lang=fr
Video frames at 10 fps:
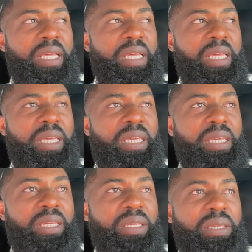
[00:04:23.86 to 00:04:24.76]

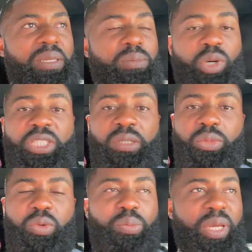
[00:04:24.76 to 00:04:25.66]
Et moi, j'ai
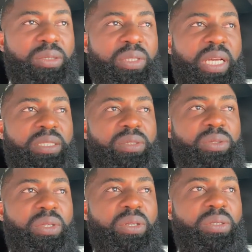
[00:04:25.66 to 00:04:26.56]
beaucoup perdu d'argent
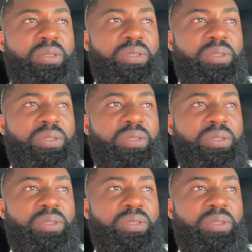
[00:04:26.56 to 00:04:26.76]
dedans.